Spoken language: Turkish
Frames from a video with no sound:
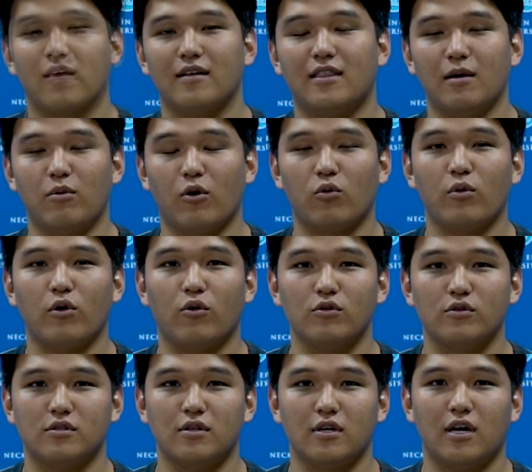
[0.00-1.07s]
Kitap okuma
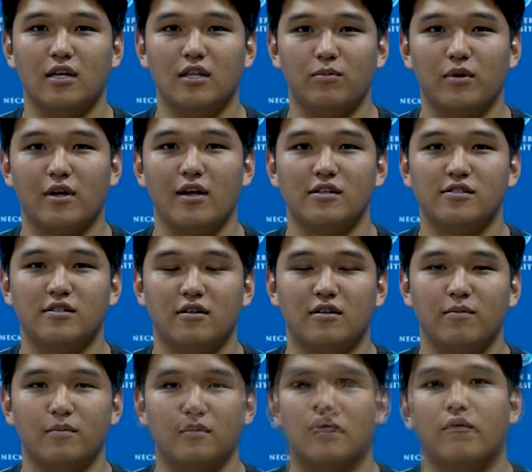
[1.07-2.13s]
konusunda kendimi
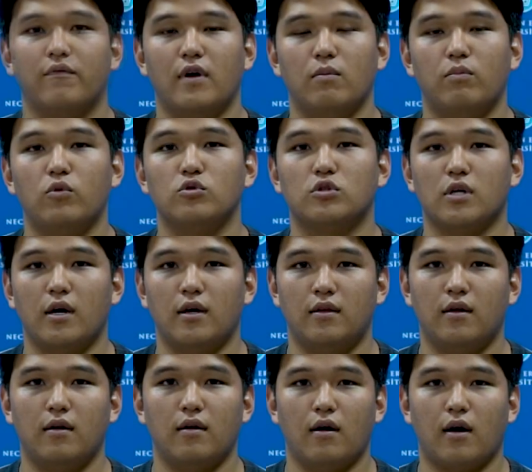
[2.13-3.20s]
geliştirdim ve bu
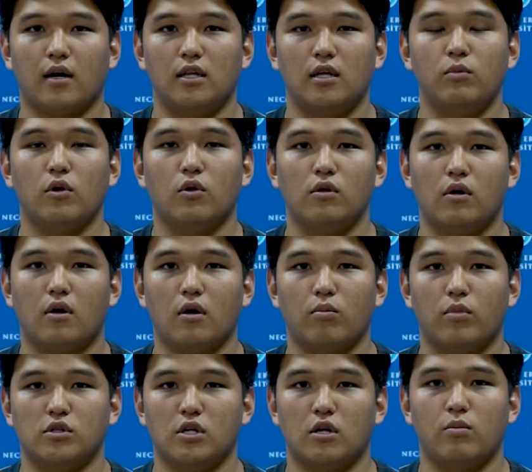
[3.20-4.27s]
sayede akademik
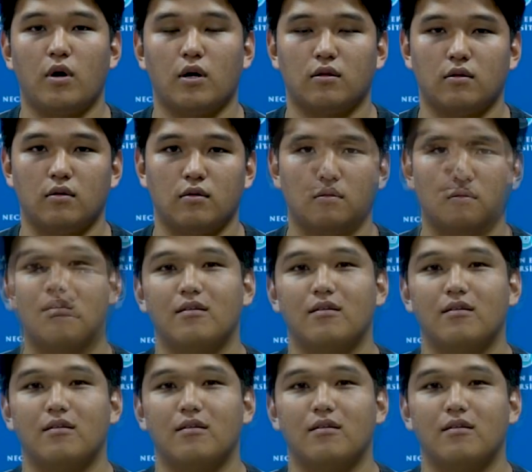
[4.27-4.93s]
olarak başarım arttı.